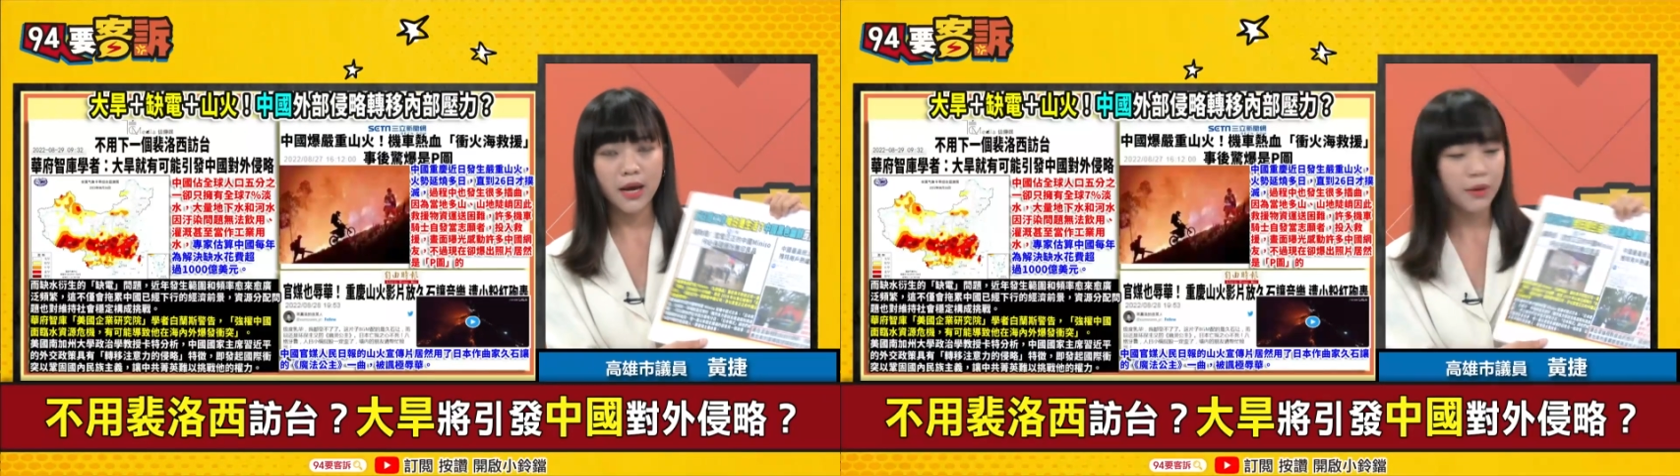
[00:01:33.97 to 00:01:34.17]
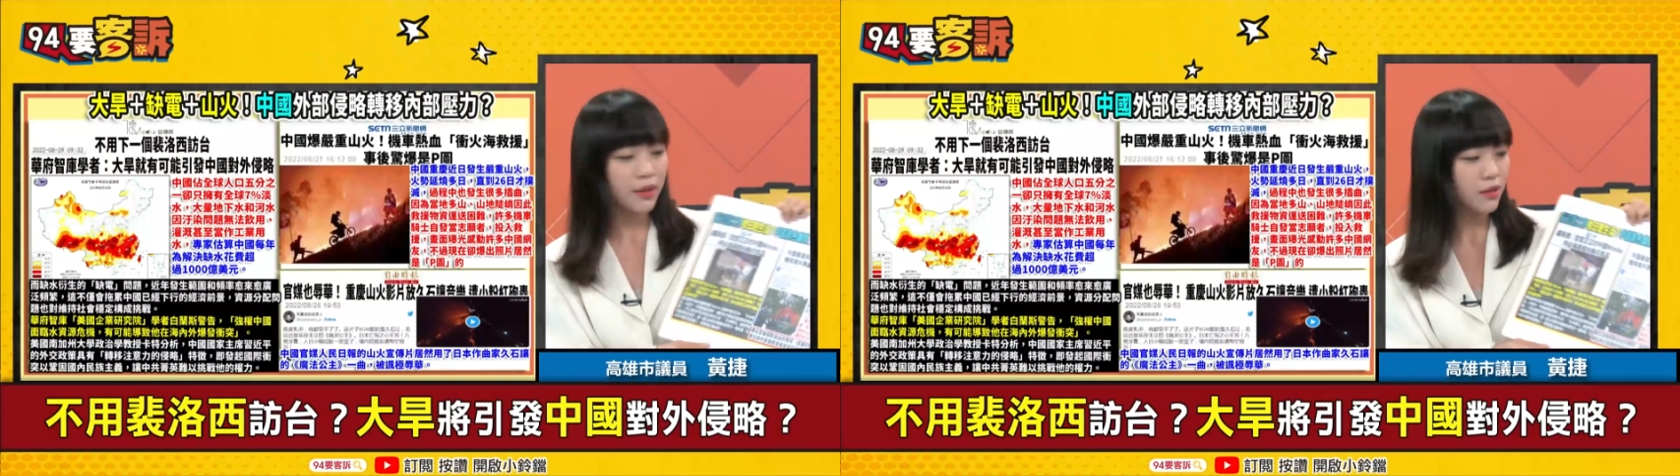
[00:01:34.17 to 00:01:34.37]

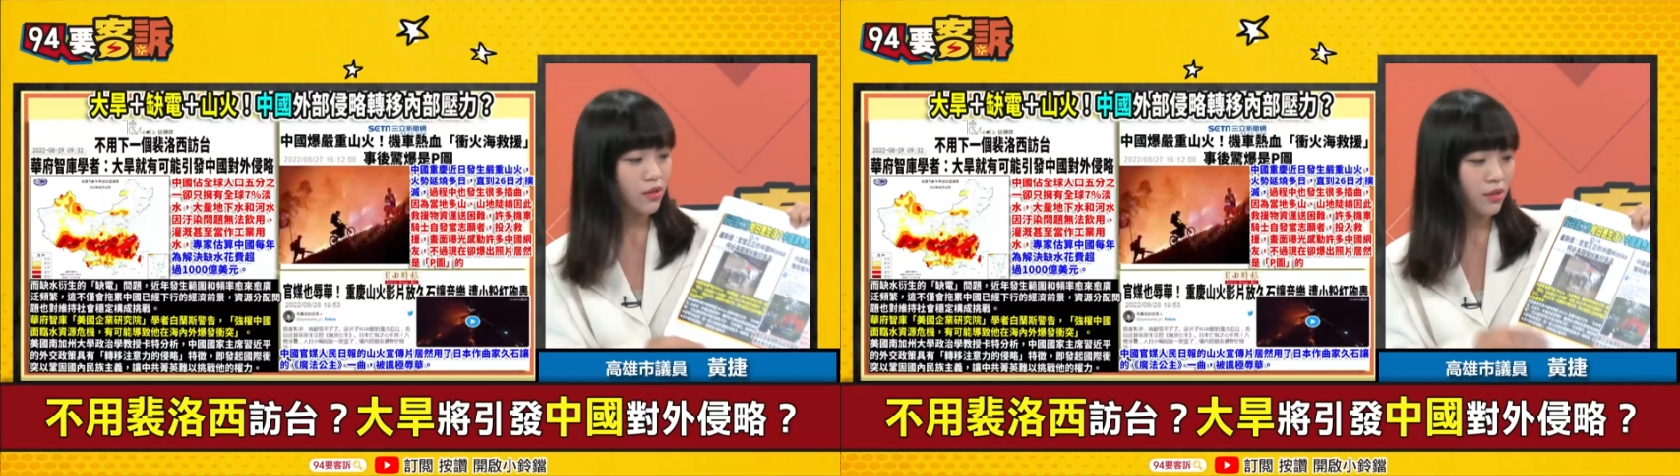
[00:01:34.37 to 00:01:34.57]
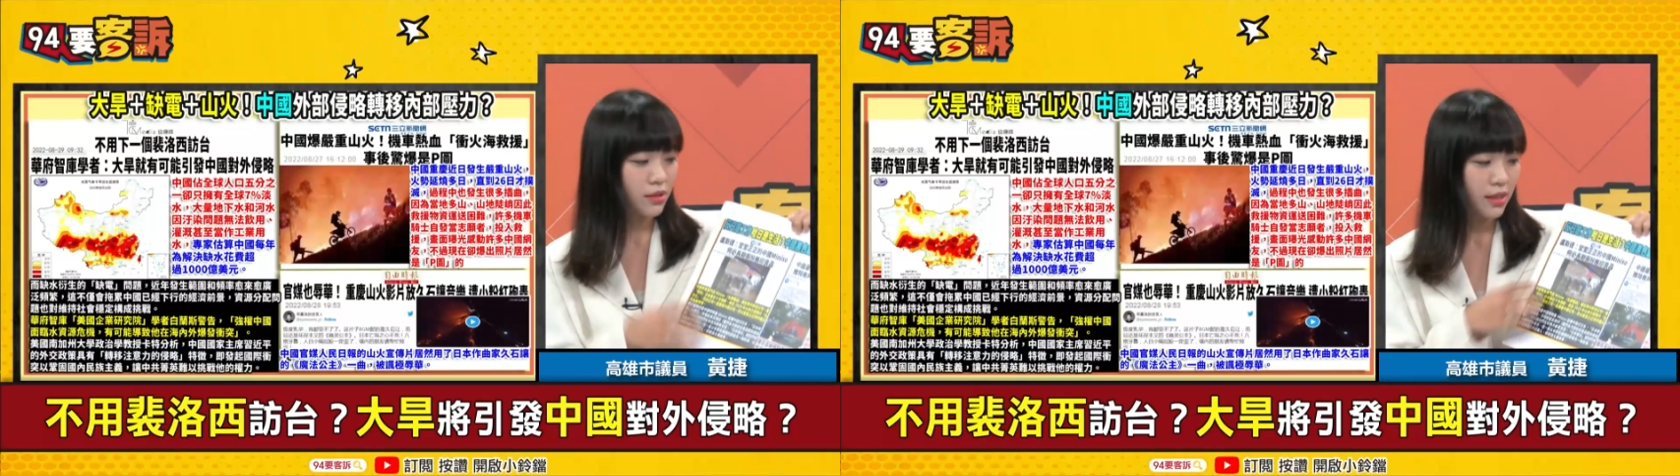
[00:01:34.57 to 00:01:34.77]
还有一点
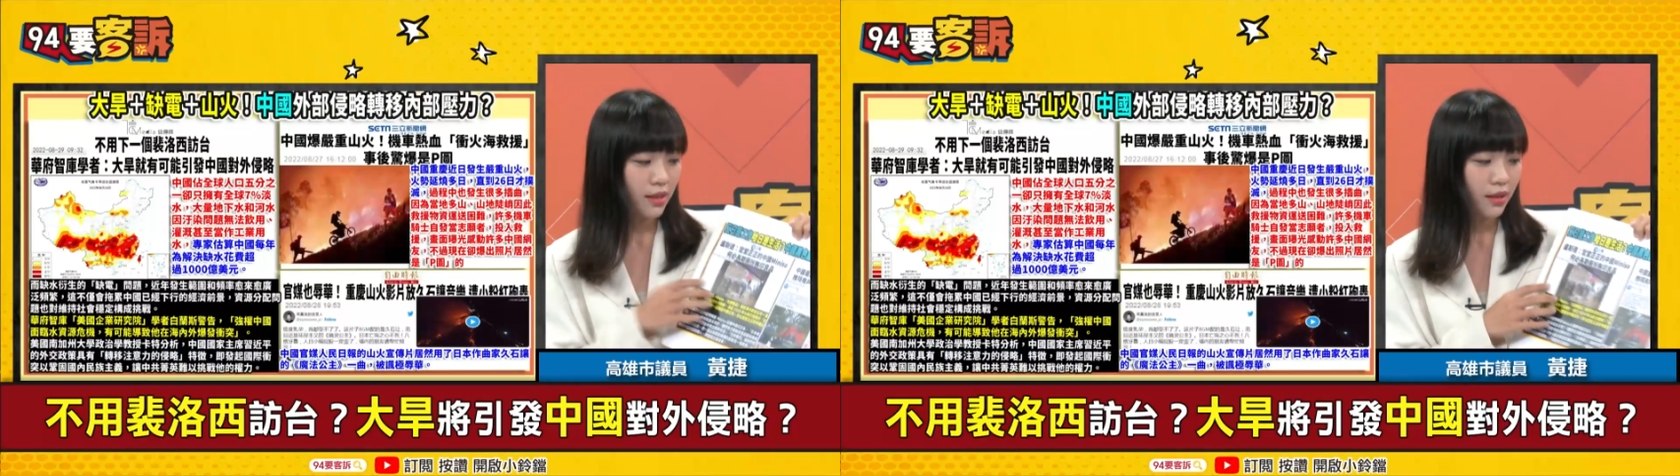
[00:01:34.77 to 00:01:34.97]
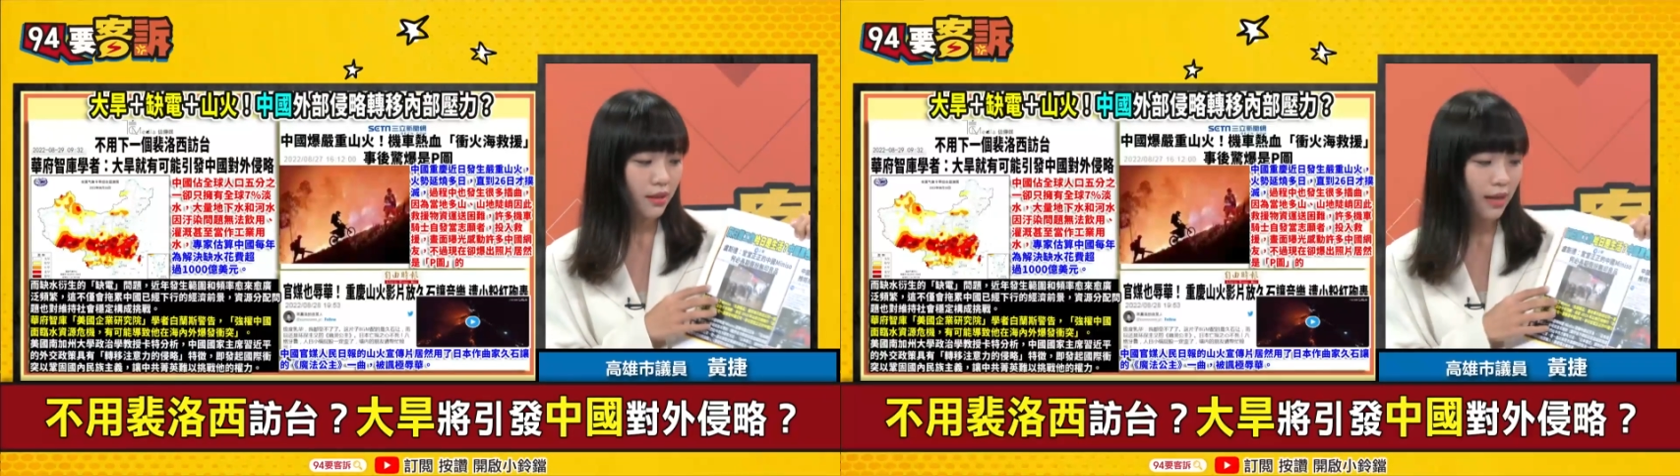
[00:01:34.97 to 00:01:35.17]
时
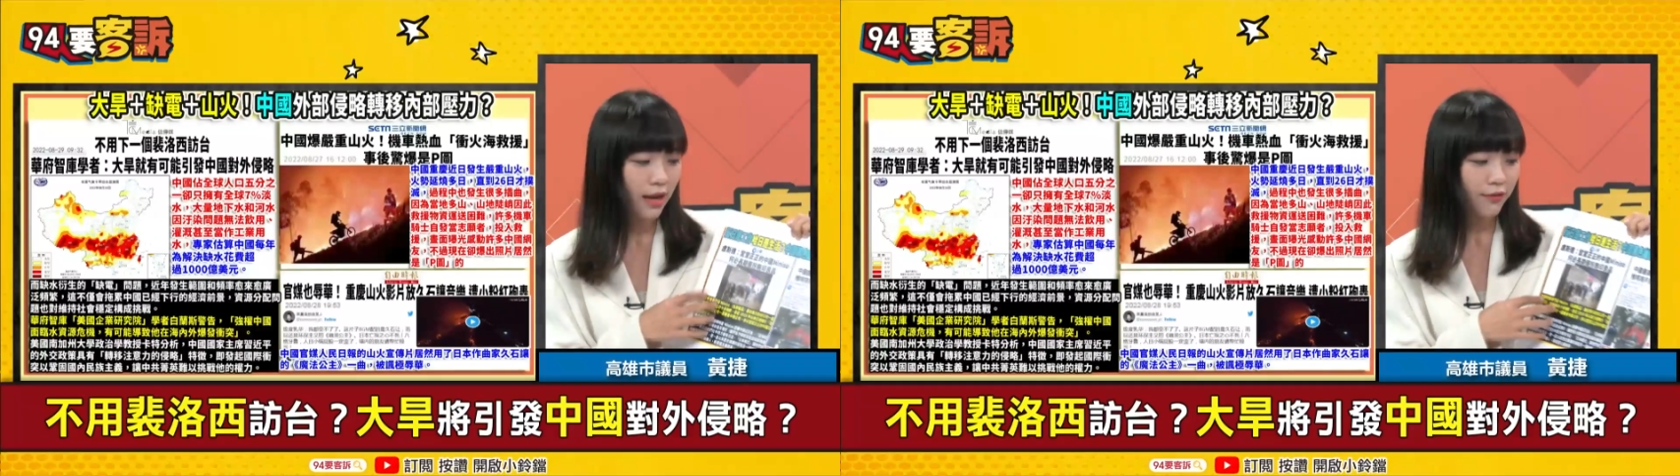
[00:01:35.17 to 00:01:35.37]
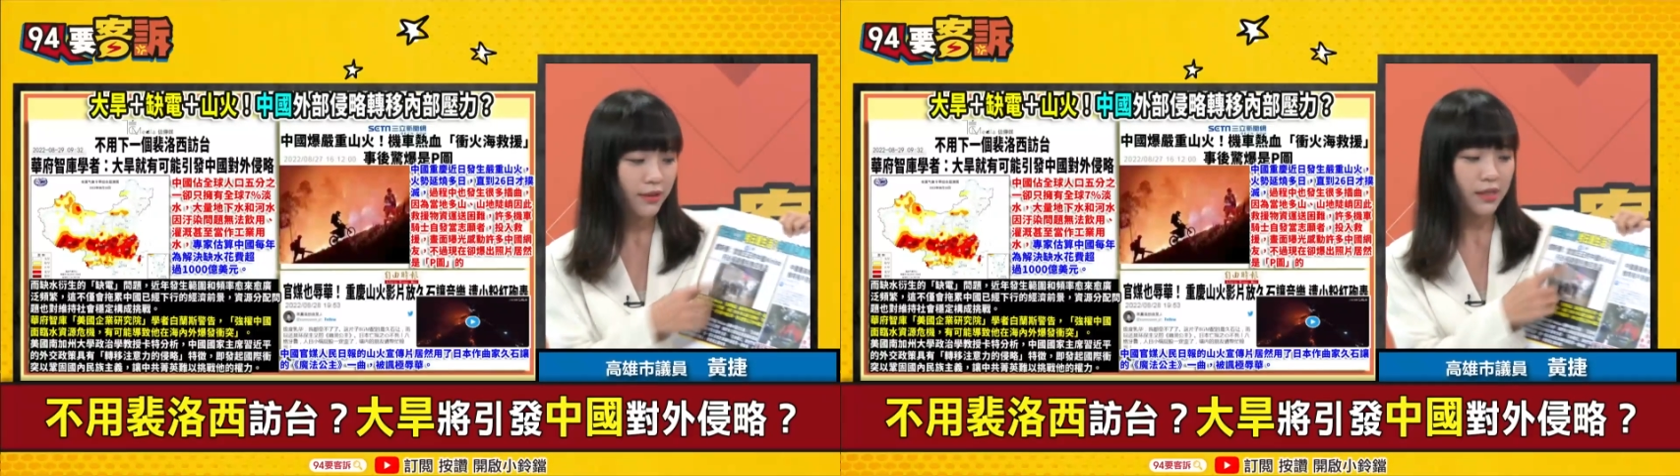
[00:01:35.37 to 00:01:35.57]
间跟大
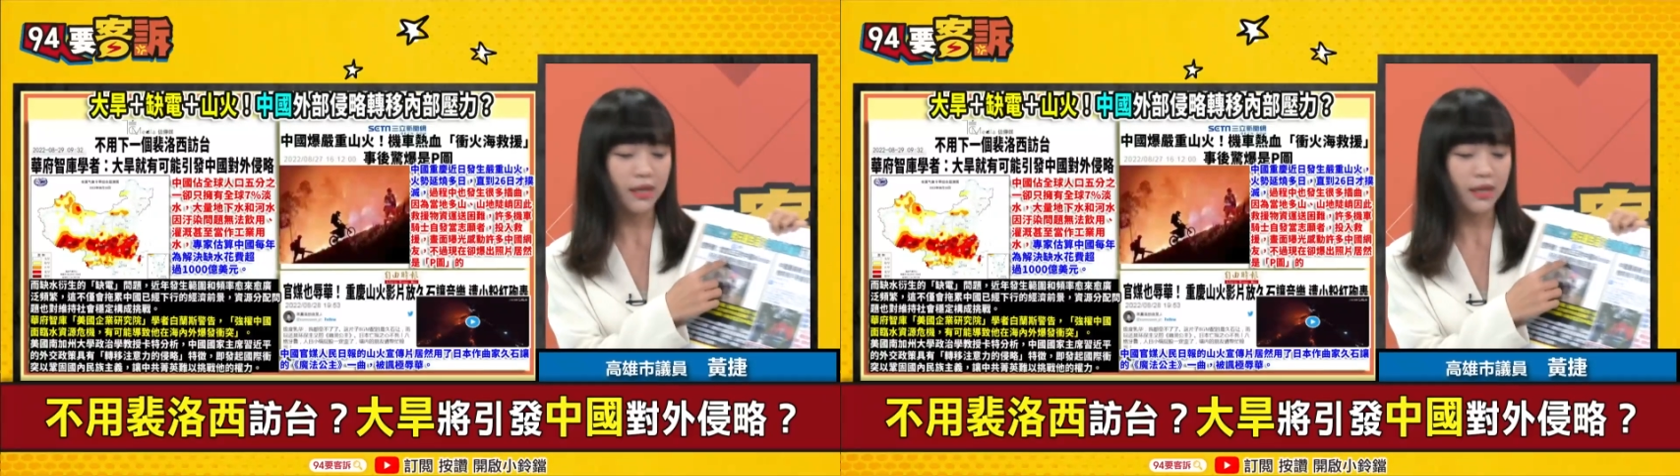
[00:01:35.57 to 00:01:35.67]
家分